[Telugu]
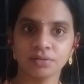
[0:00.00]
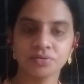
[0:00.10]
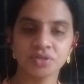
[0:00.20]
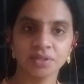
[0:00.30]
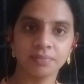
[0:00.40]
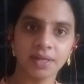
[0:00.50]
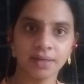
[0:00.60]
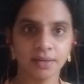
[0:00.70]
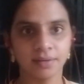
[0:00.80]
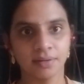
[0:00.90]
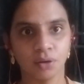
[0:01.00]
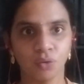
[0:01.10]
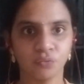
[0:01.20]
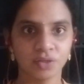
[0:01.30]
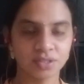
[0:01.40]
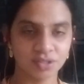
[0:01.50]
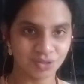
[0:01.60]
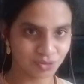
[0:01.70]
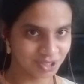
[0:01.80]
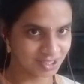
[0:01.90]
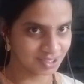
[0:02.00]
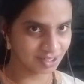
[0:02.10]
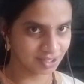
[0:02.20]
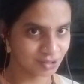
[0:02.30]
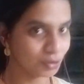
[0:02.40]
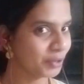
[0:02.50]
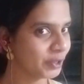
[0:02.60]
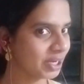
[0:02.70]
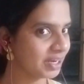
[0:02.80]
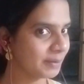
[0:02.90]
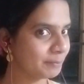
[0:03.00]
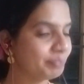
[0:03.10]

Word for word: కొంచెం లేట్ అయింది ఆఫీస్ నుంచి వచ్చేసరికి సో అందుకనే